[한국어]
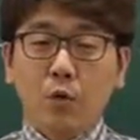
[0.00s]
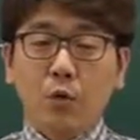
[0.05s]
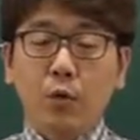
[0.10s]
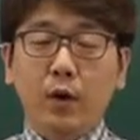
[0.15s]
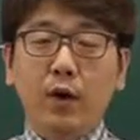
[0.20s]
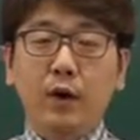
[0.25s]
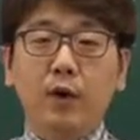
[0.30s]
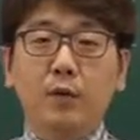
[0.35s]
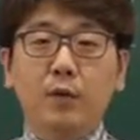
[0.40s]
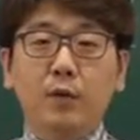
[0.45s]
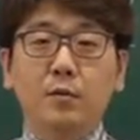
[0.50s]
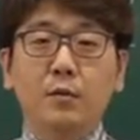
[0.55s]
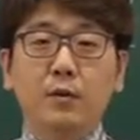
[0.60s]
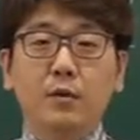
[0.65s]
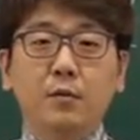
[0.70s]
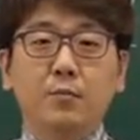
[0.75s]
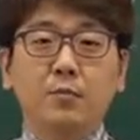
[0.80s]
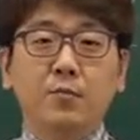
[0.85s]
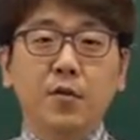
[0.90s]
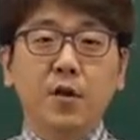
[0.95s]
왜
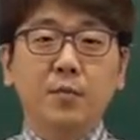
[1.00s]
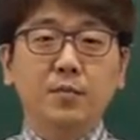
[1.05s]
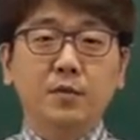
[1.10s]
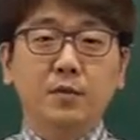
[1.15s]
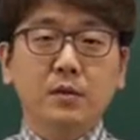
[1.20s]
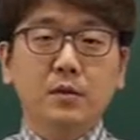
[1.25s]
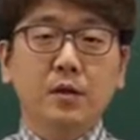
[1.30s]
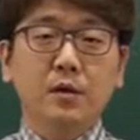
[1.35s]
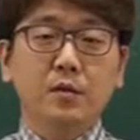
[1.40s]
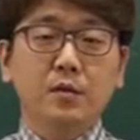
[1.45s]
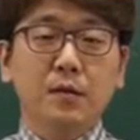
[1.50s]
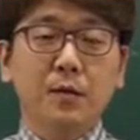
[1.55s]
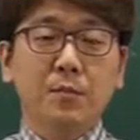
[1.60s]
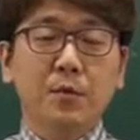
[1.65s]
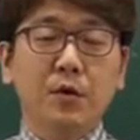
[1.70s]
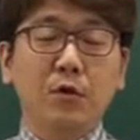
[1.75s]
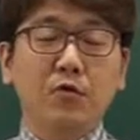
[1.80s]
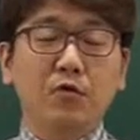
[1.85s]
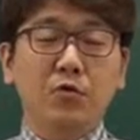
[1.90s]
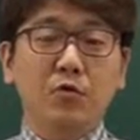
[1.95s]
여러분 propped tent란
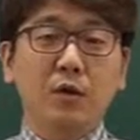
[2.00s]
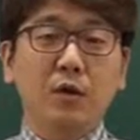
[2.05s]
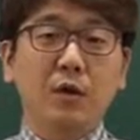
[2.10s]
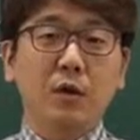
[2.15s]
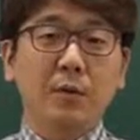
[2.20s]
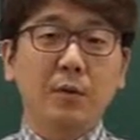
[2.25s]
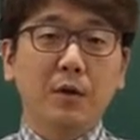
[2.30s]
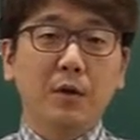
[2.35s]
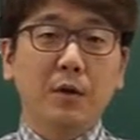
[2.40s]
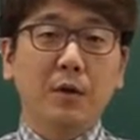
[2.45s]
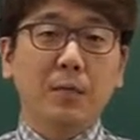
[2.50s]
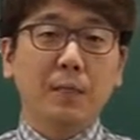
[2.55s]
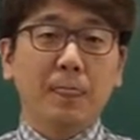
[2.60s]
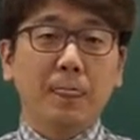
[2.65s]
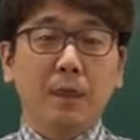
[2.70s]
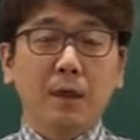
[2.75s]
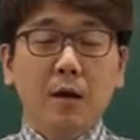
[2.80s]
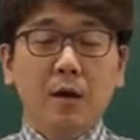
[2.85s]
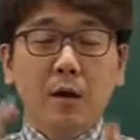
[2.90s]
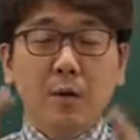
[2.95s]
표현이
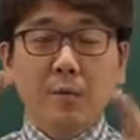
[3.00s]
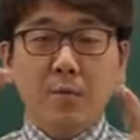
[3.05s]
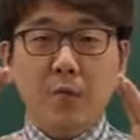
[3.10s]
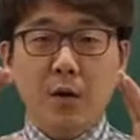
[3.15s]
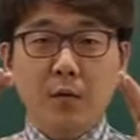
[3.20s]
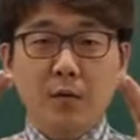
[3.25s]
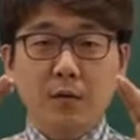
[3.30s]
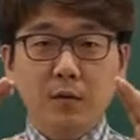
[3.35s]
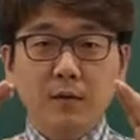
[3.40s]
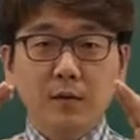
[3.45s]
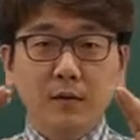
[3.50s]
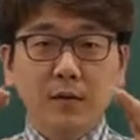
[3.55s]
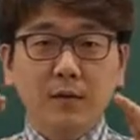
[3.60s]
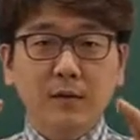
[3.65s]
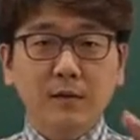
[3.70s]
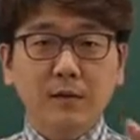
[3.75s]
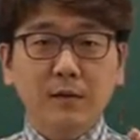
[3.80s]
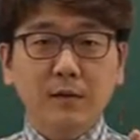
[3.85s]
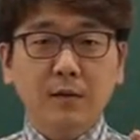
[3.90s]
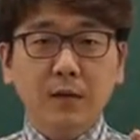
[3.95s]
중요하냐면은 propped
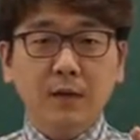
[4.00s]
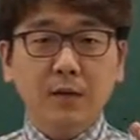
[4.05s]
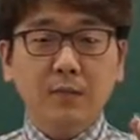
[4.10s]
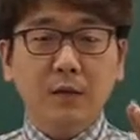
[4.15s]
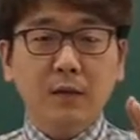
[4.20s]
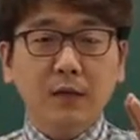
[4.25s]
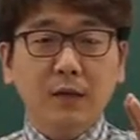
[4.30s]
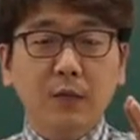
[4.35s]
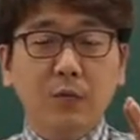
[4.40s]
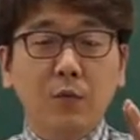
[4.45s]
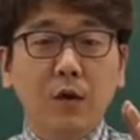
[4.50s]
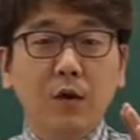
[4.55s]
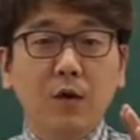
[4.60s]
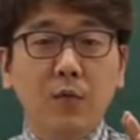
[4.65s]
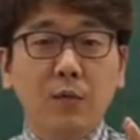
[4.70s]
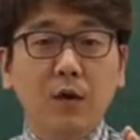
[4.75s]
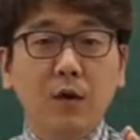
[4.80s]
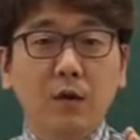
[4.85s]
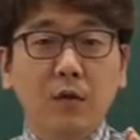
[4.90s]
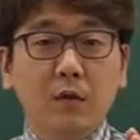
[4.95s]
tent까지만 딱
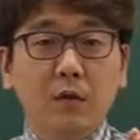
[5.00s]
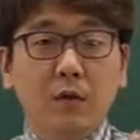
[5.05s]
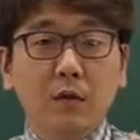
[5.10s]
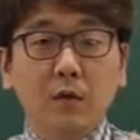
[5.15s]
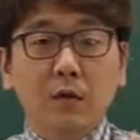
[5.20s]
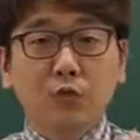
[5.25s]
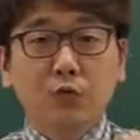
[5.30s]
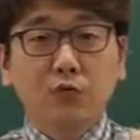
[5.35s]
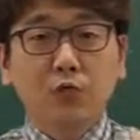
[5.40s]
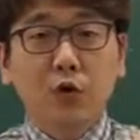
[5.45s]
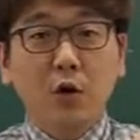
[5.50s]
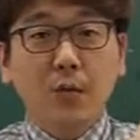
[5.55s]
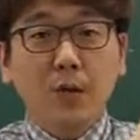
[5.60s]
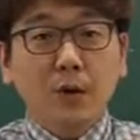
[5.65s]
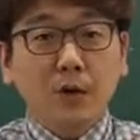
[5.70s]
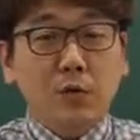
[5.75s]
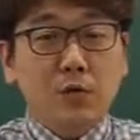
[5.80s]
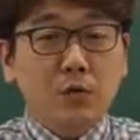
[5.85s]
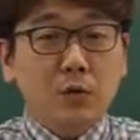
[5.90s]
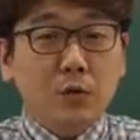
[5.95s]
외워놓으면 주어
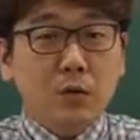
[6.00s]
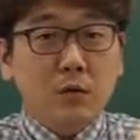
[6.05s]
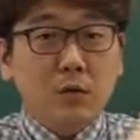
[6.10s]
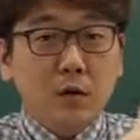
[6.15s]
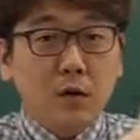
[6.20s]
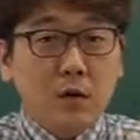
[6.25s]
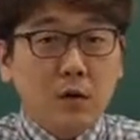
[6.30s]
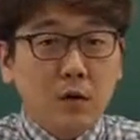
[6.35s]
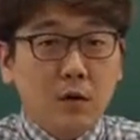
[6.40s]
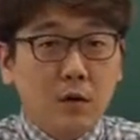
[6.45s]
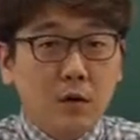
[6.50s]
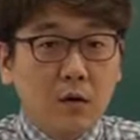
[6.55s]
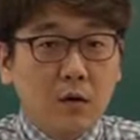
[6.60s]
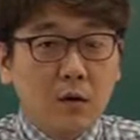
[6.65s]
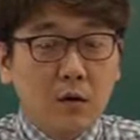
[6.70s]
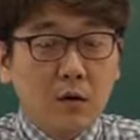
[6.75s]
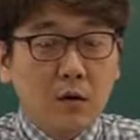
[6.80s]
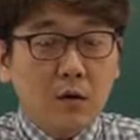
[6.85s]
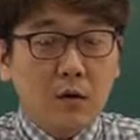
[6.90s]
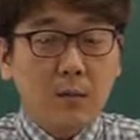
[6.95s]
바뀔 수 있죠.
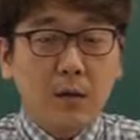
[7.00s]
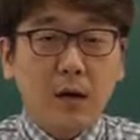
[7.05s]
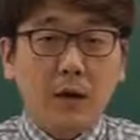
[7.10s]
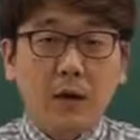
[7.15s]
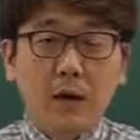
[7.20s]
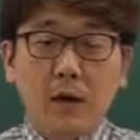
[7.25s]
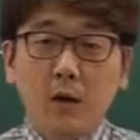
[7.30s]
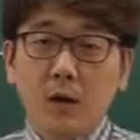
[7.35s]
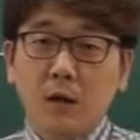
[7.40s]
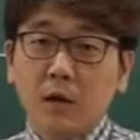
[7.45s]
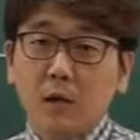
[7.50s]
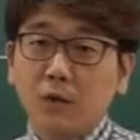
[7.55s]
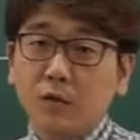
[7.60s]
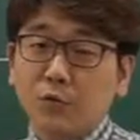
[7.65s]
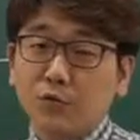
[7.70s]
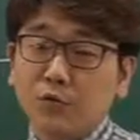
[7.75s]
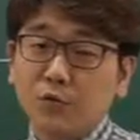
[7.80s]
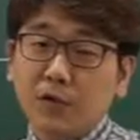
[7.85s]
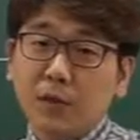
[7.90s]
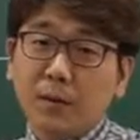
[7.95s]
그다음에 그
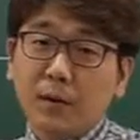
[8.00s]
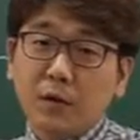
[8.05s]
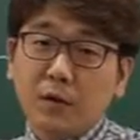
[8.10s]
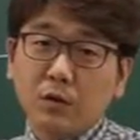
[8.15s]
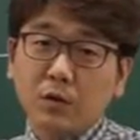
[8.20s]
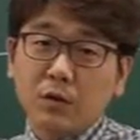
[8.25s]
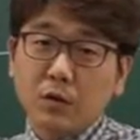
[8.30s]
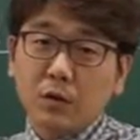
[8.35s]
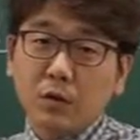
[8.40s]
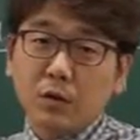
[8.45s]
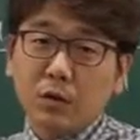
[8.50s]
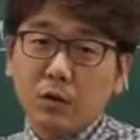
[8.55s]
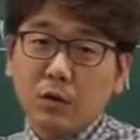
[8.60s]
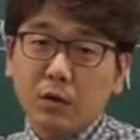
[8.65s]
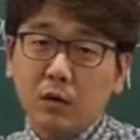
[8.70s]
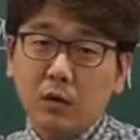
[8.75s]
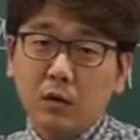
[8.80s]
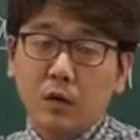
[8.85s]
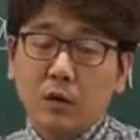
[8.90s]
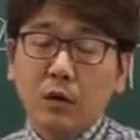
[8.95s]
수식이 바뀔 수 있죠?
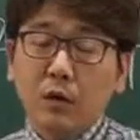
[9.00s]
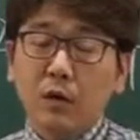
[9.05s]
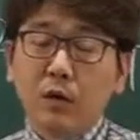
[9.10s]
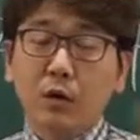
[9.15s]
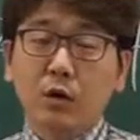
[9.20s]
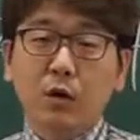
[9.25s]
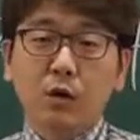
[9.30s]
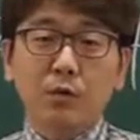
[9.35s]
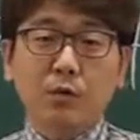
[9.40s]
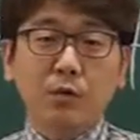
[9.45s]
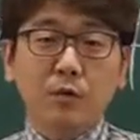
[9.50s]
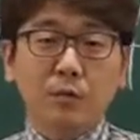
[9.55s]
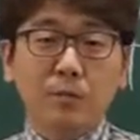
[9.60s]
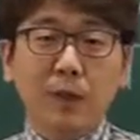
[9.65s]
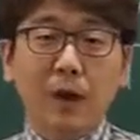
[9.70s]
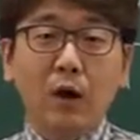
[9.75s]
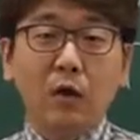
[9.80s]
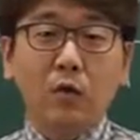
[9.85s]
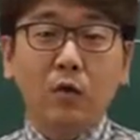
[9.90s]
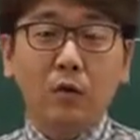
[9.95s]
이걸 통해서
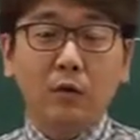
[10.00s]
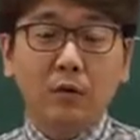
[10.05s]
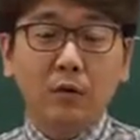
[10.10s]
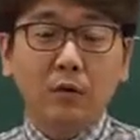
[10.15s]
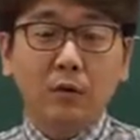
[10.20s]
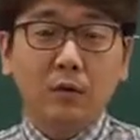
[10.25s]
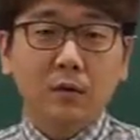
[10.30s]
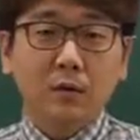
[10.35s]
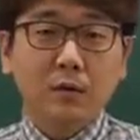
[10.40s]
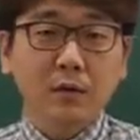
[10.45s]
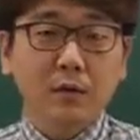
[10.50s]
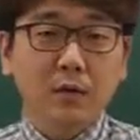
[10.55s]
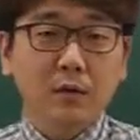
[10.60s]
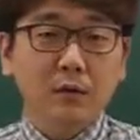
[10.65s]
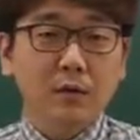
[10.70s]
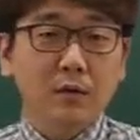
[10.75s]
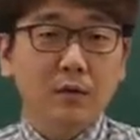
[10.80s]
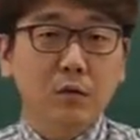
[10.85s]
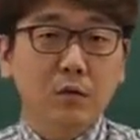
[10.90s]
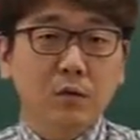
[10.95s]
바로 글이
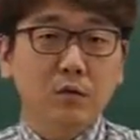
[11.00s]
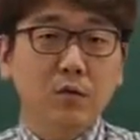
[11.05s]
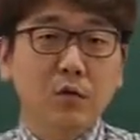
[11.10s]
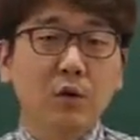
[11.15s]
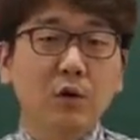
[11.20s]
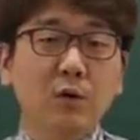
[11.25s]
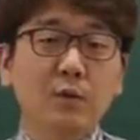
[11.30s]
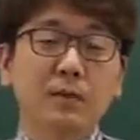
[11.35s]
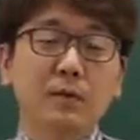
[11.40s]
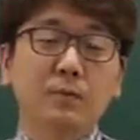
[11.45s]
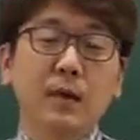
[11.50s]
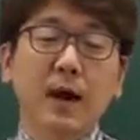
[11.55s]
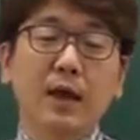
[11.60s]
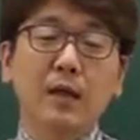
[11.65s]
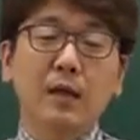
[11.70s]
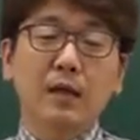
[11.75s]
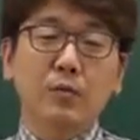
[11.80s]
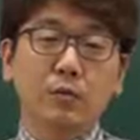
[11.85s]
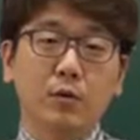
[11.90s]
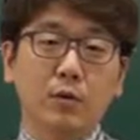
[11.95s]
써지고 입에서
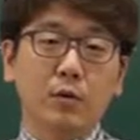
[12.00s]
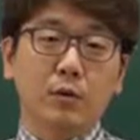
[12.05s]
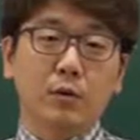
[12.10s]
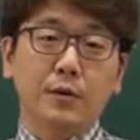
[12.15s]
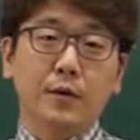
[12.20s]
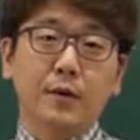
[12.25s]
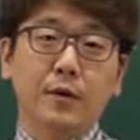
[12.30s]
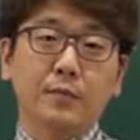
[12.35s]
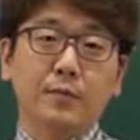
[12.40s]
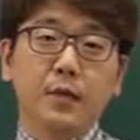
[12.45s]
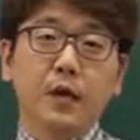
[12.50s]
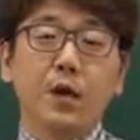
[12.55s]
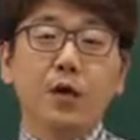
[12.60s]
말이 나온다는 거예요.